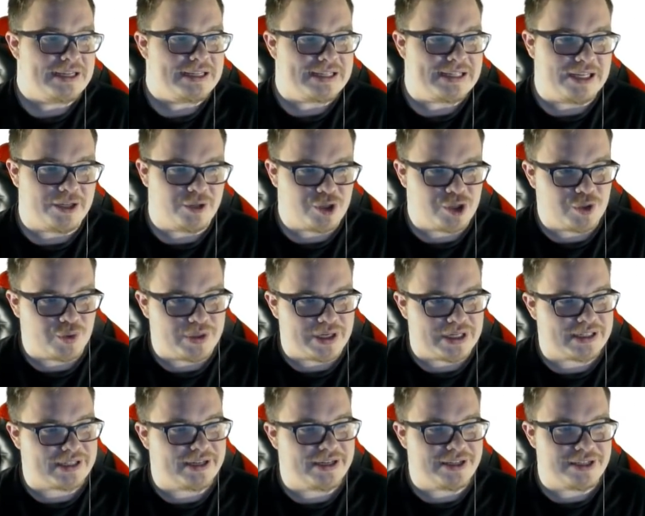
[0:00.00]
Следующий у
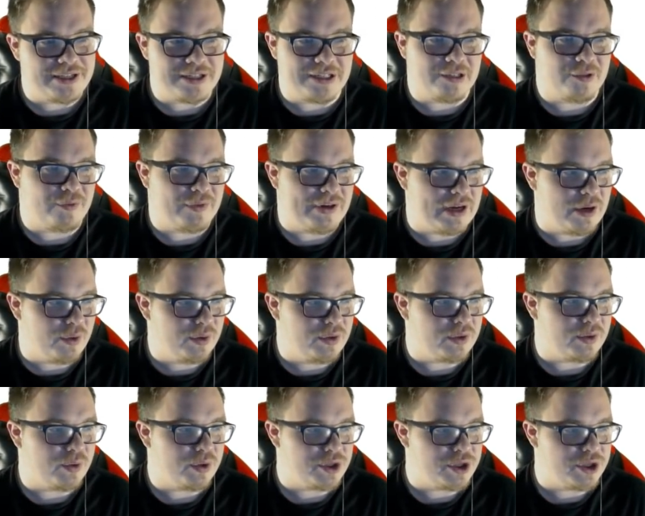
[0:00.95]
нас Critical
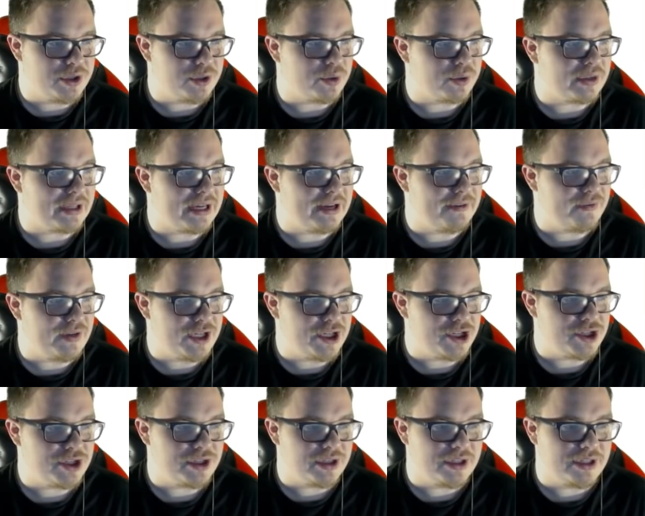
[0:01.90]
Wound, очень крутая вещь.